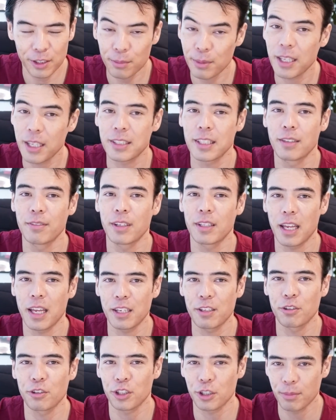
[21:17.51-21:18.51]
皆さんは
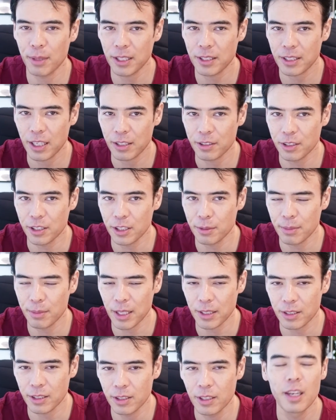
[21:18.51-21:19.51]
何をしますか
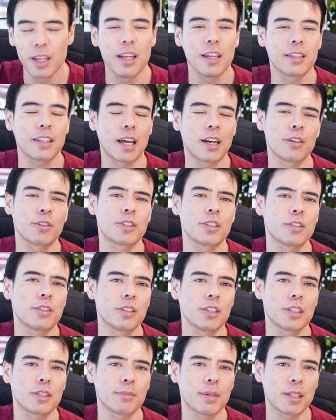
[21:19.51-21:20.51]
クリスマス、楽しい
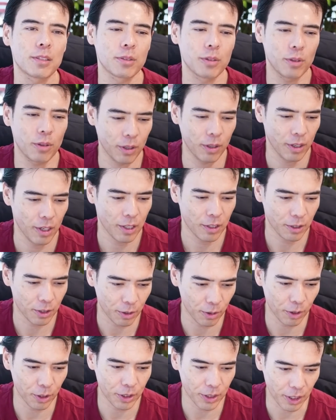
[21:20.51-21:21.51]
クリスマスを過
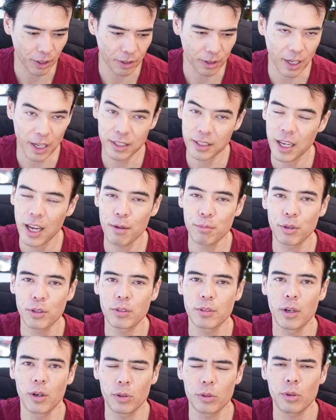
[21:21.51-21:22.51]
ごしてください。僕
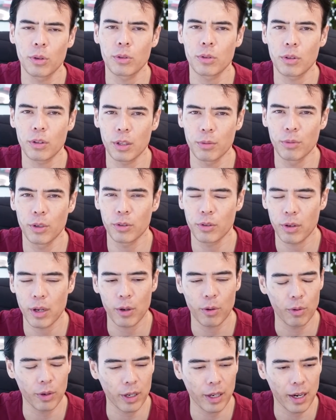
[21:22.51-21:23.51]
は弟と妹が
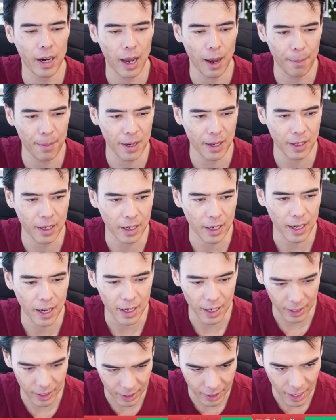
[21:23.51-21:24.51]
これからアメリカか
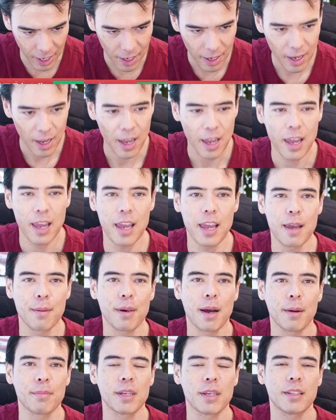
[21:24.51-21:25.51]
ら来て、えー、
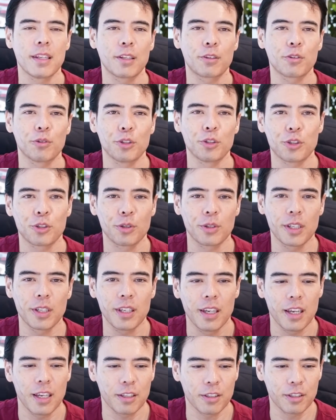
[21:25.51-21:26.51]
まあ、みんなと一緒
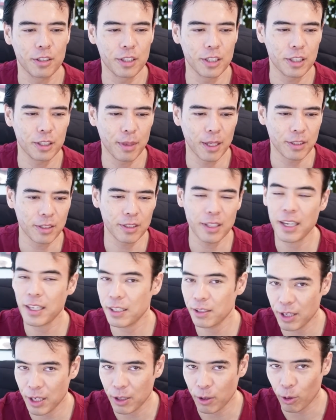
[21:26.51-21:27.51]
にクリスマスだけ
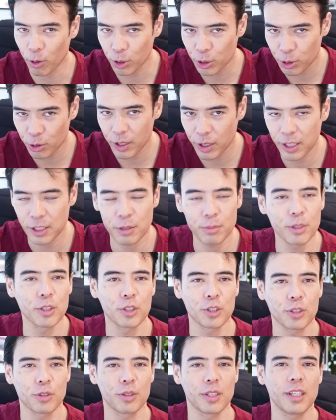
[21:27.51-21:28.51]
ではなく、お正月も一
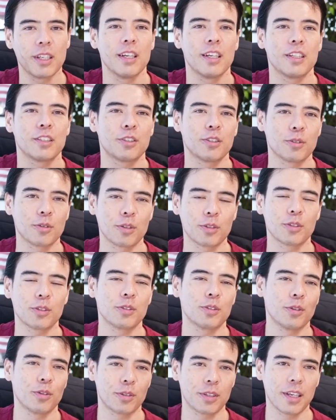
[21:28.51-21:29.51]
緒に過ごす
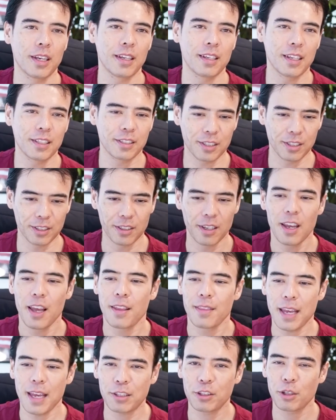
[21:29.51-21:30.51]
予定です。Thanks
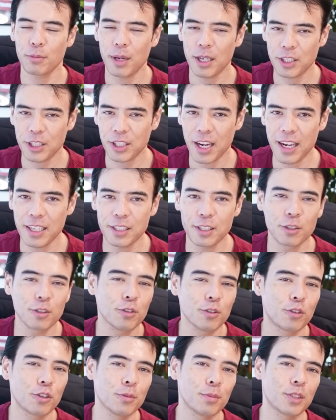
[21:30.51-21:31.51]
so much, guys.
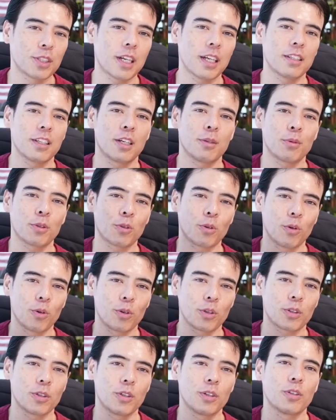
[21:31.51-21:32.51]
YouTube チャンネルも登
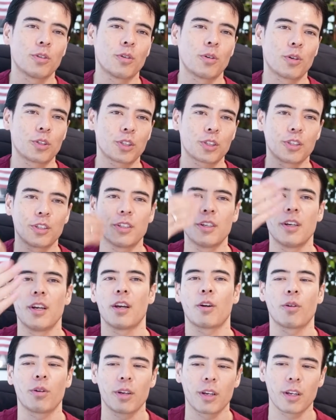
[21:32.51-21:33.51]
録よろしく。
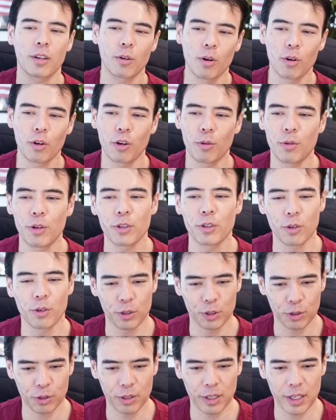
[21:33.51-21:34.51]
今後もよろ
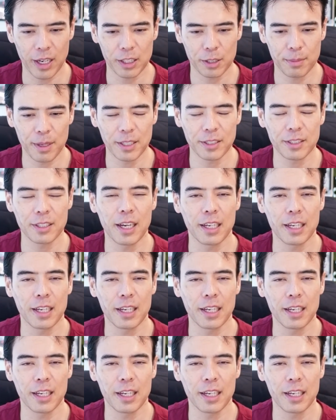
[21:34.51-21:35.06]
しくお願いします。